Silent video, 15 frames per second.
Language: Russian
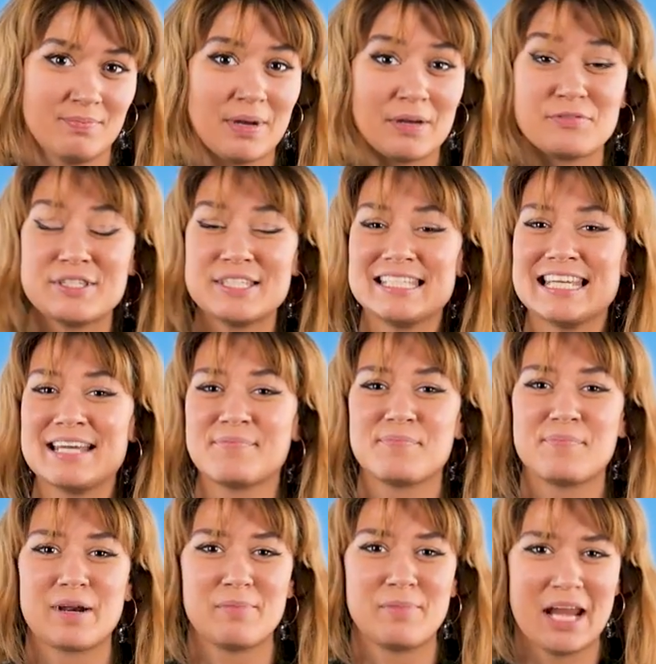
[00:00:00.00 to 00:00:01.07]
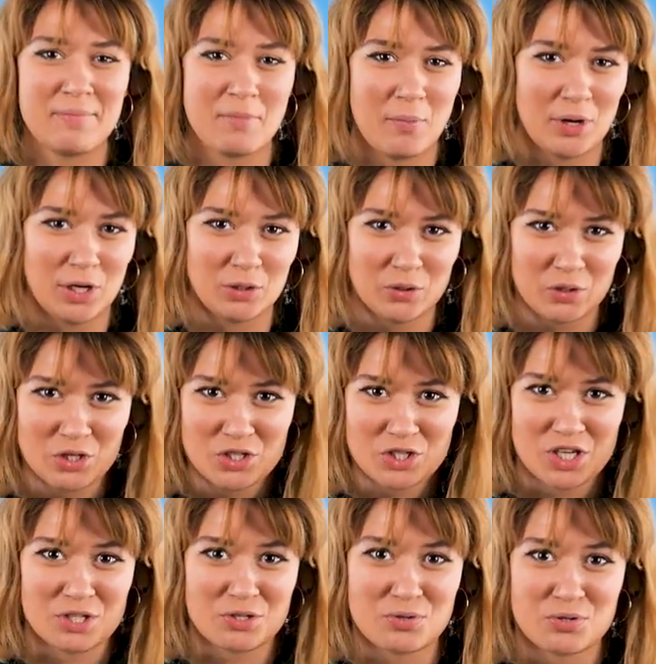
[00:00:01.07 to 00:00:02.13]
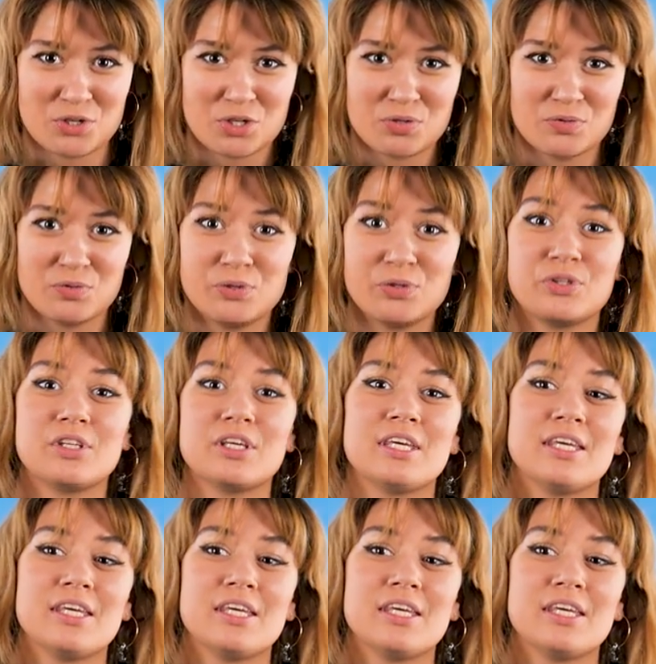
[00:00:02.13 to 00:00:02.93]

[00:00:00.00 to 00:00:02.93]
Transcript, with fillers: по всем проблемам, которые сейчас существуют